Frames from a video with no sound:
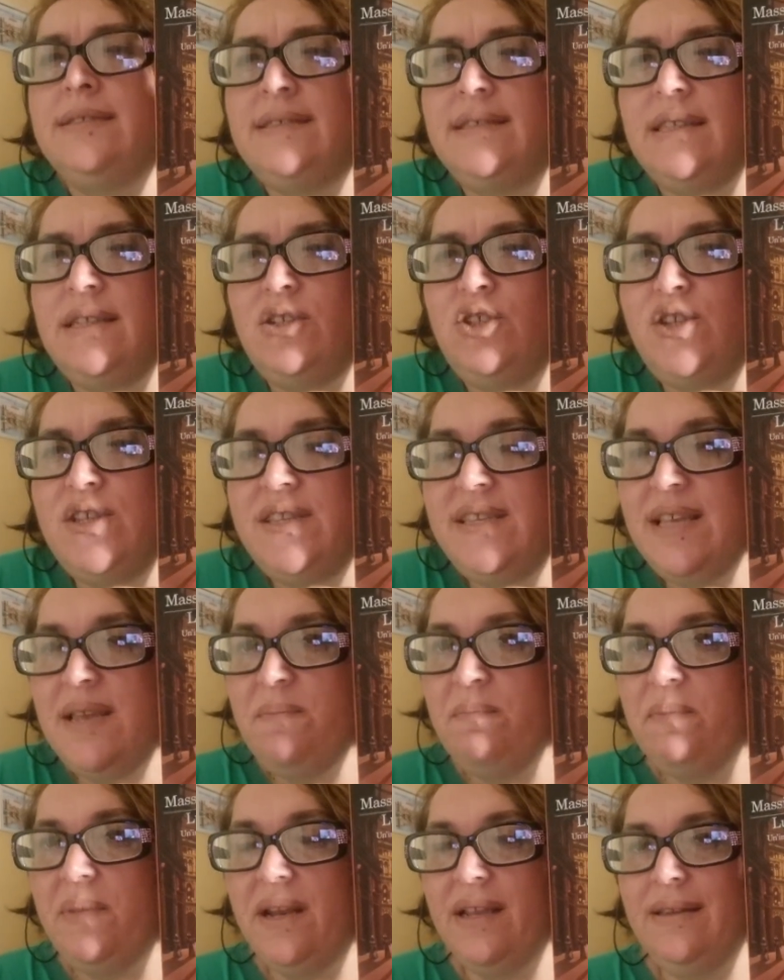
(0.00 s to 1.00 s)
sì, ci
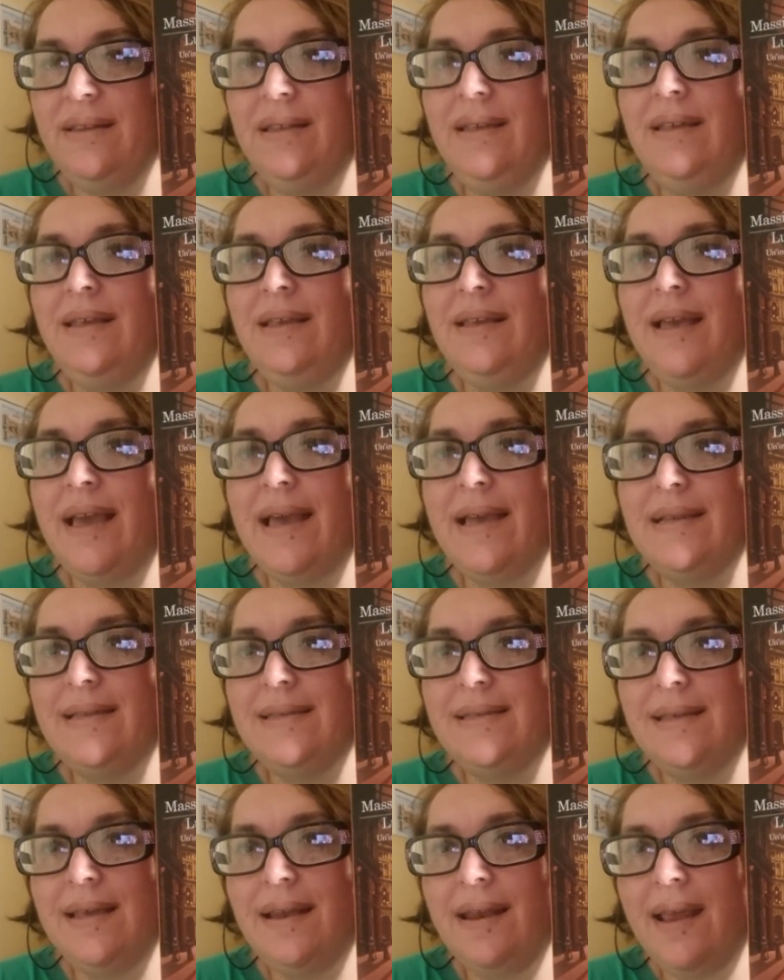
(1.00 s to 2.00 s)
sembra di
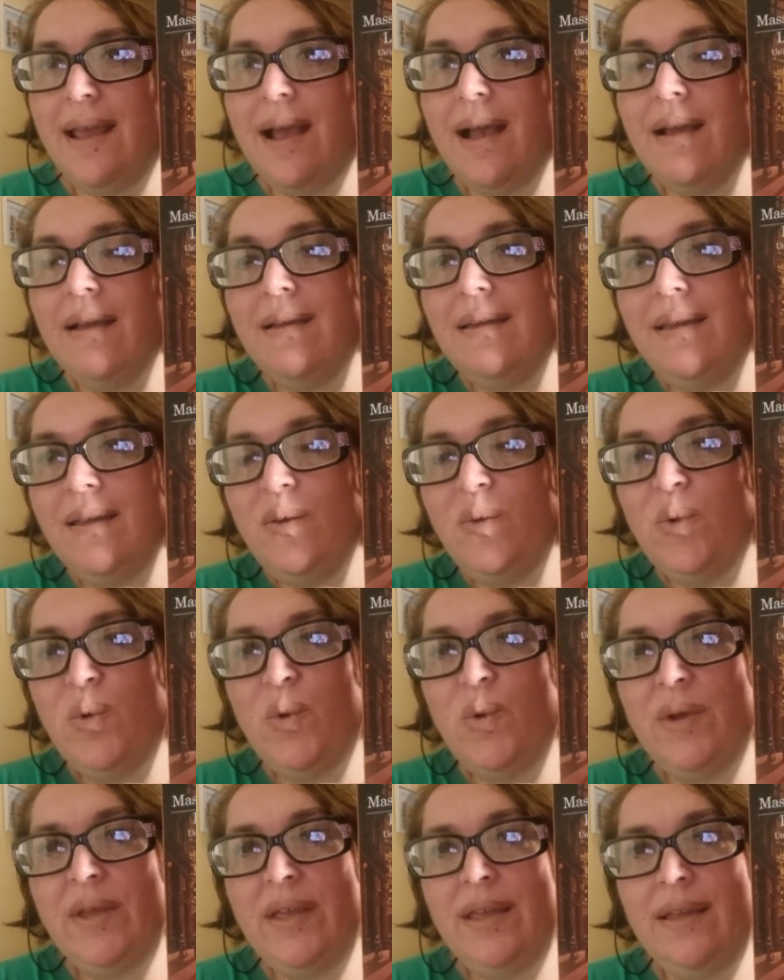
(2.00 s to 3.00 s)
essere anche
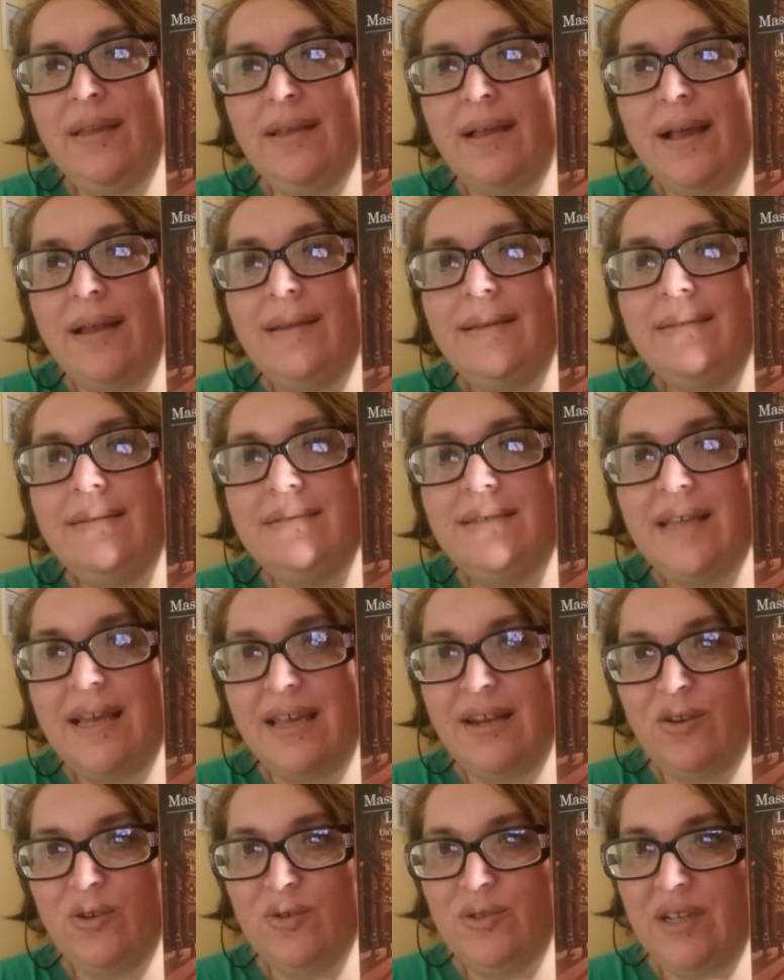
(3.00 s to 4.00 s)
noi
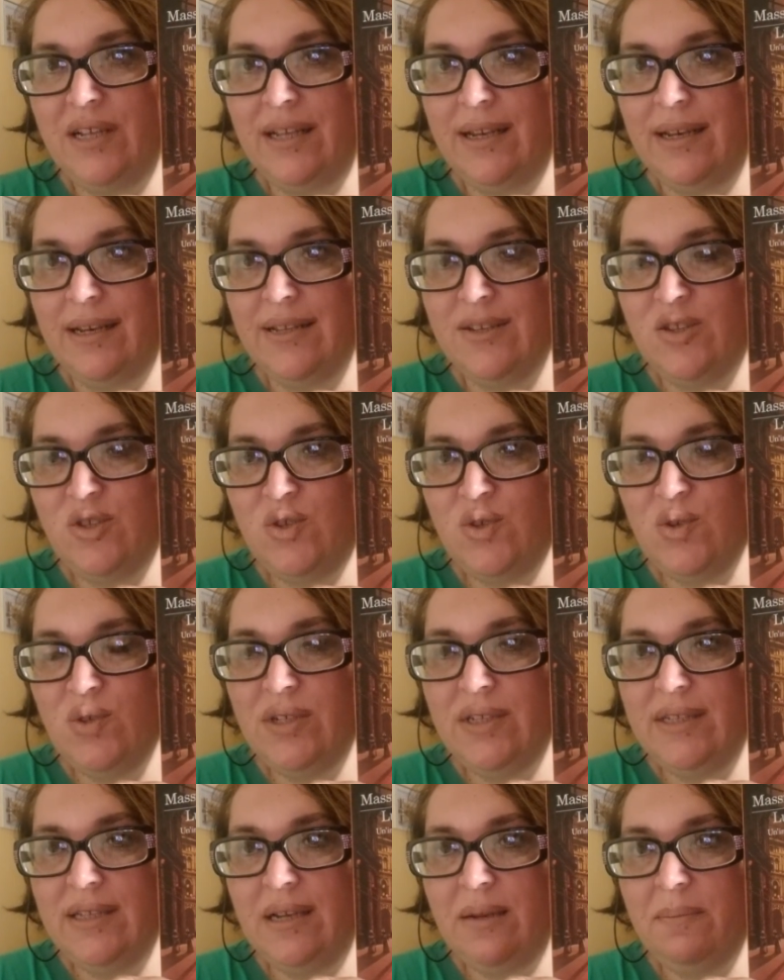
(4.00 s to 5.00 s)
all'interno della
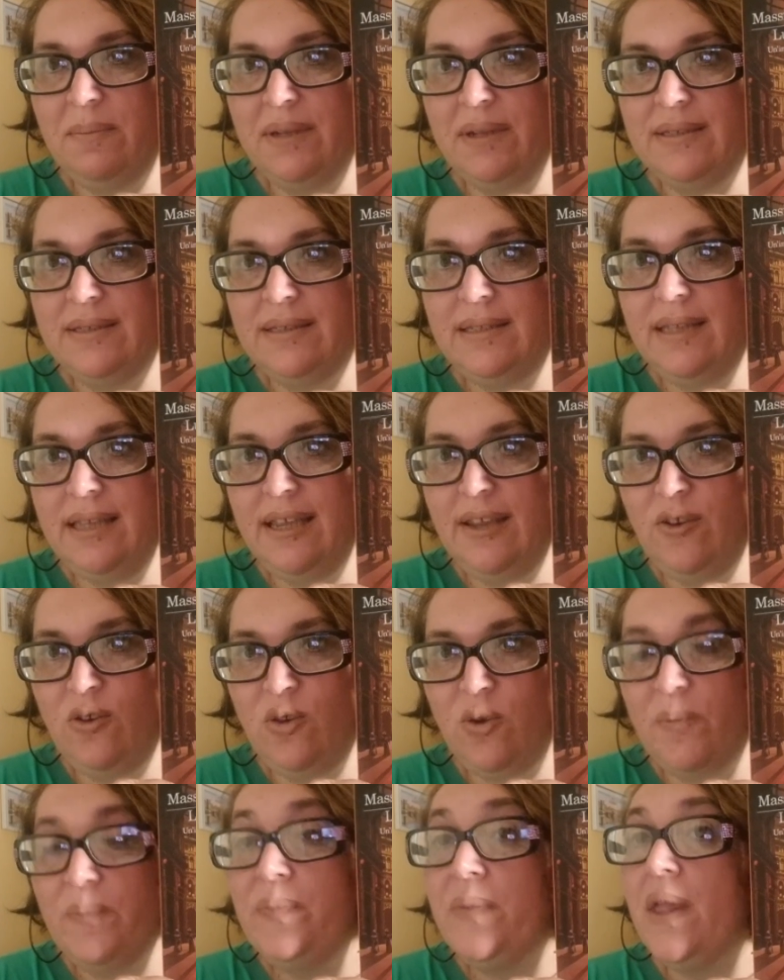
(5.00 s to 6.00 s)
relazione del
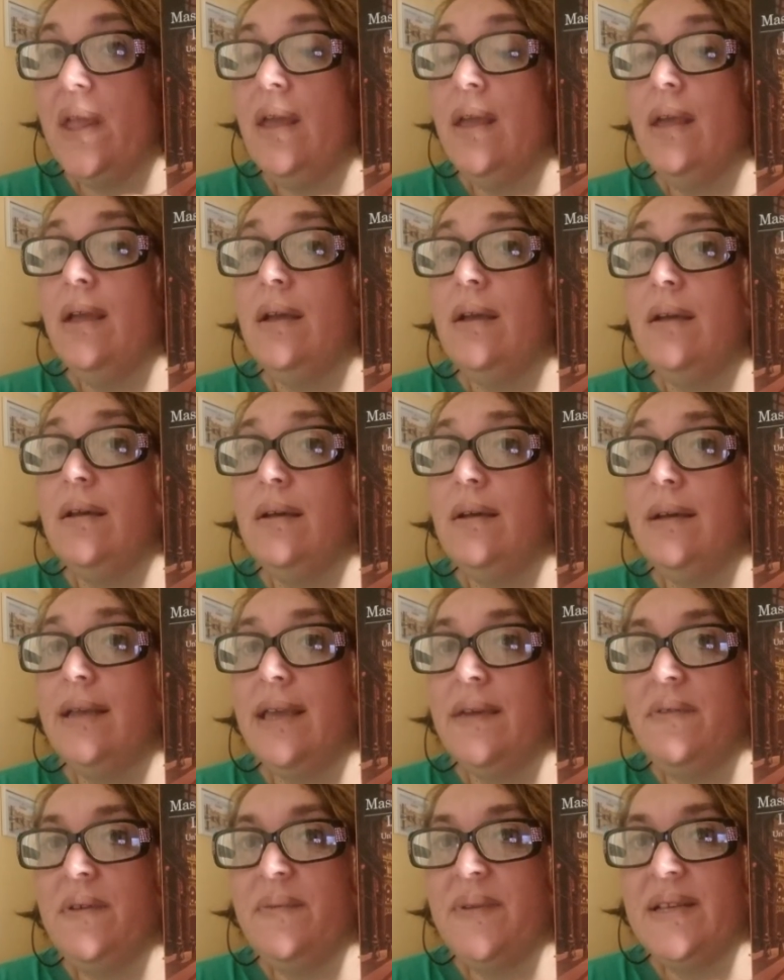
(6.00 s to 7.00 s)
mattino eh,
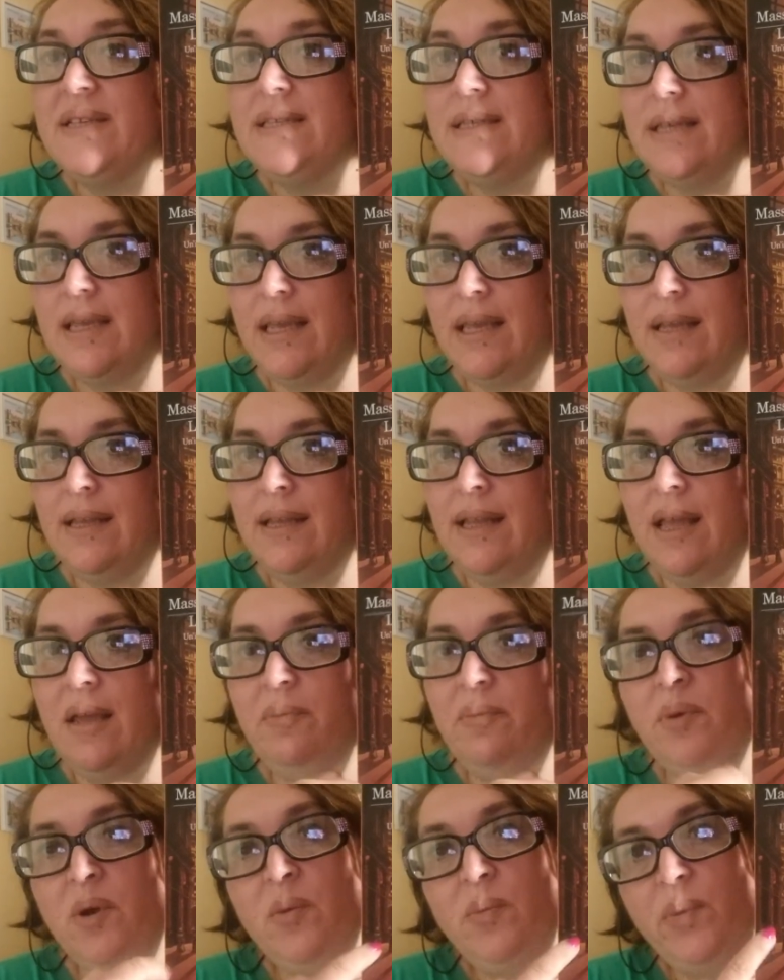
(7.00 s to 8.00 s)
che aveva sede
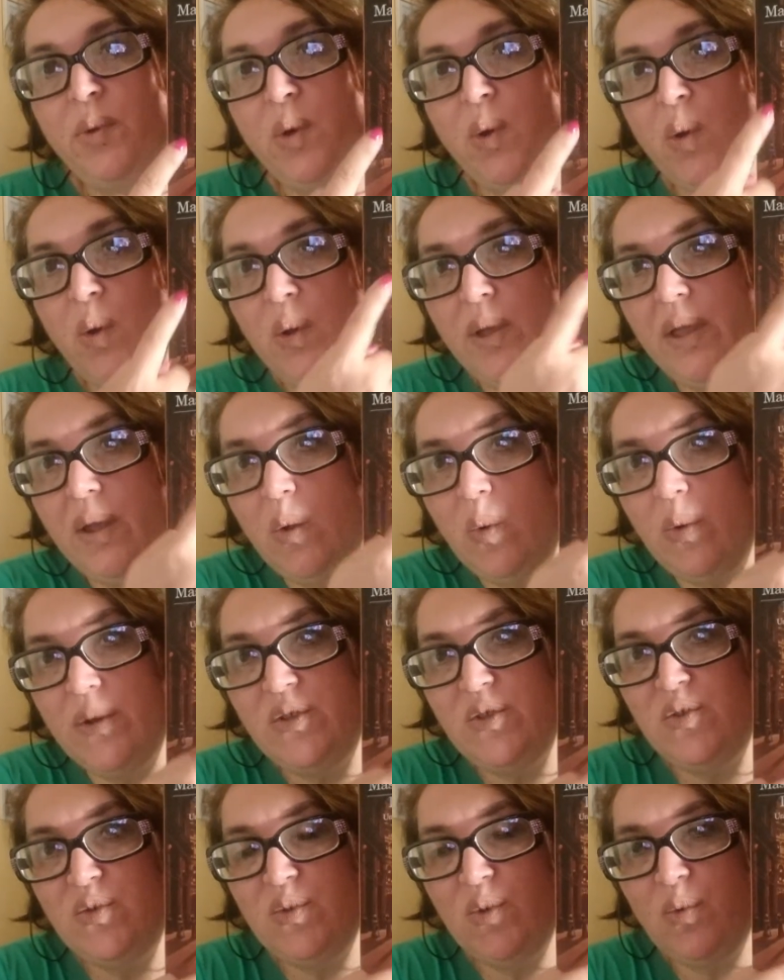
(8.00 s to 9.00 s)
proprio in
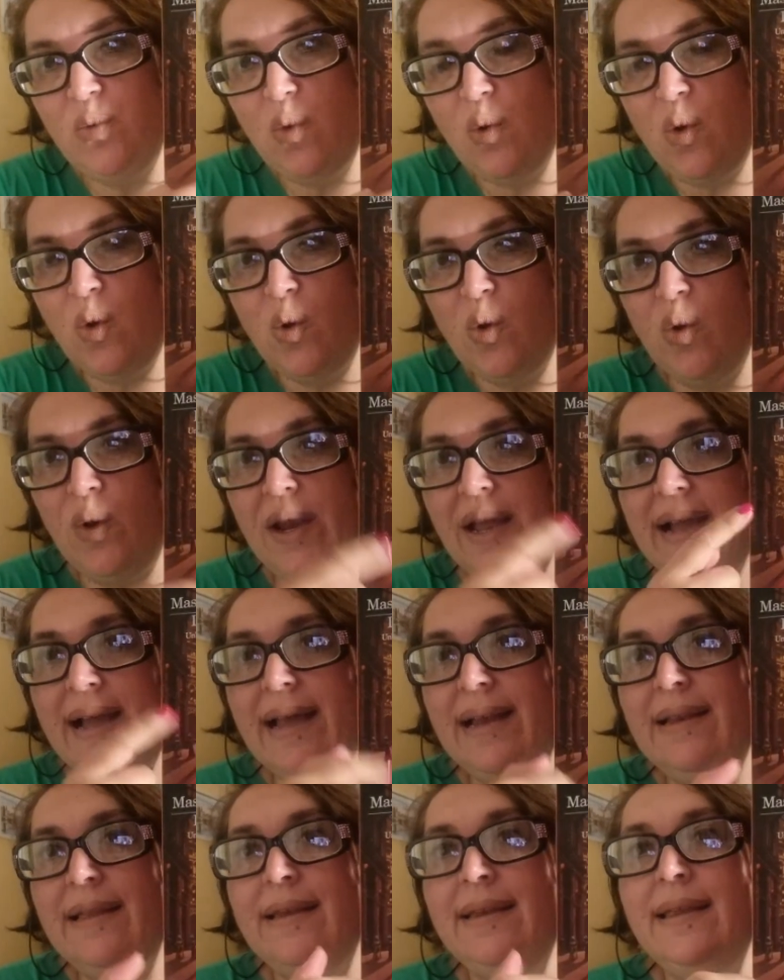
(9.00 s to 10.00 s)
questo luogo, la
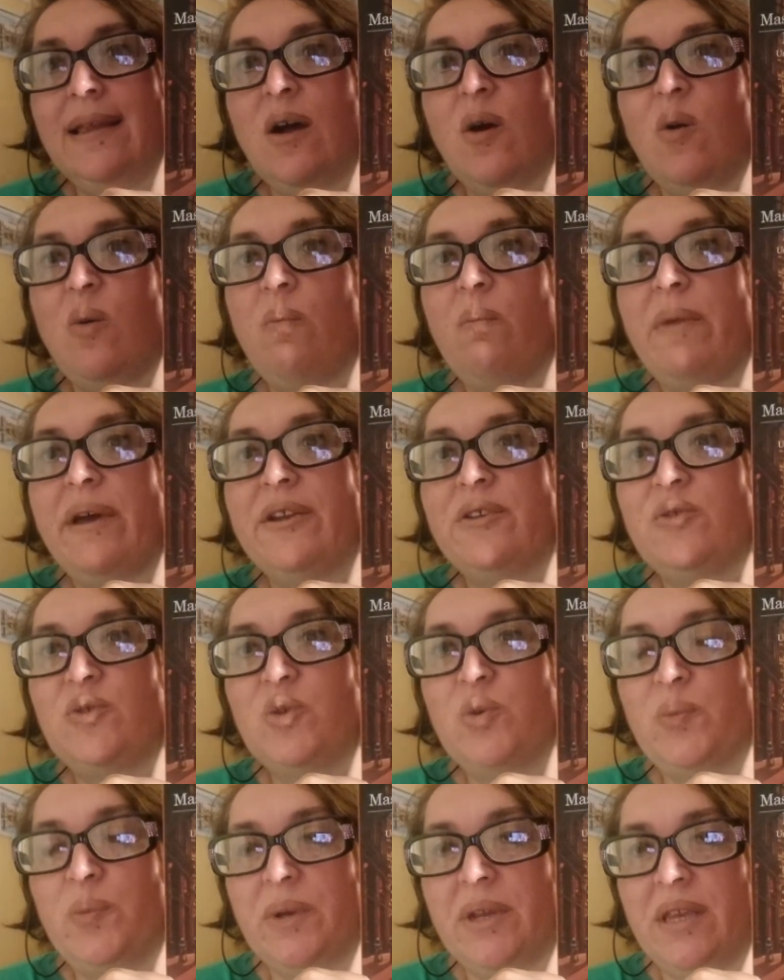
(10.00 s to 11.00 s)
Galleria
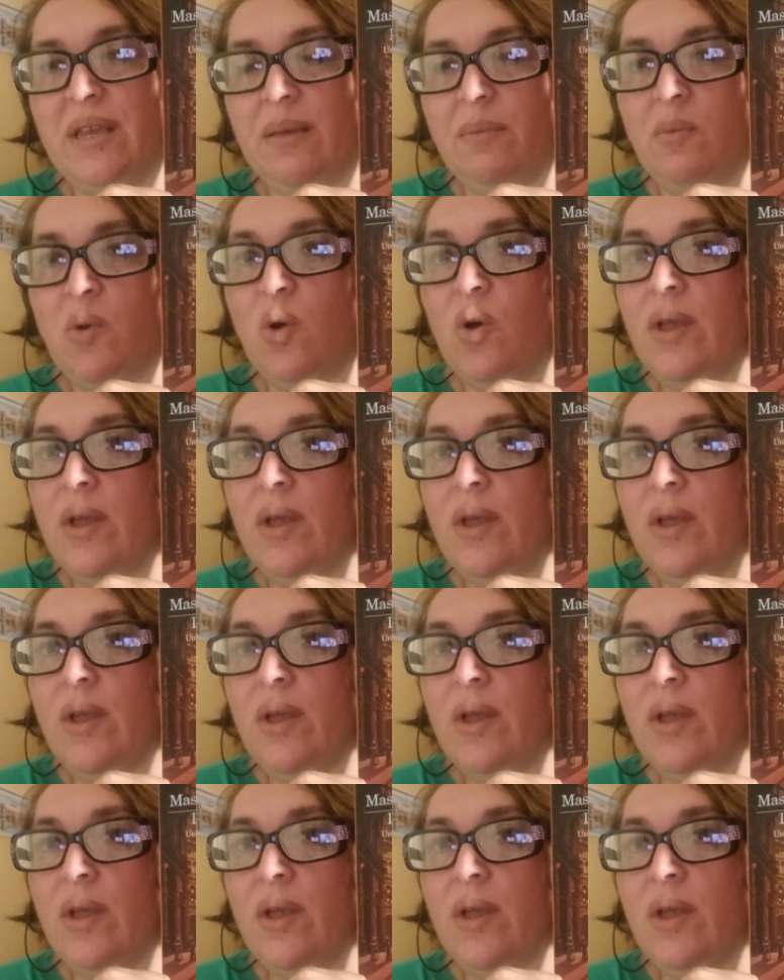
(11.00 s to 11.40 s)
Umberto I,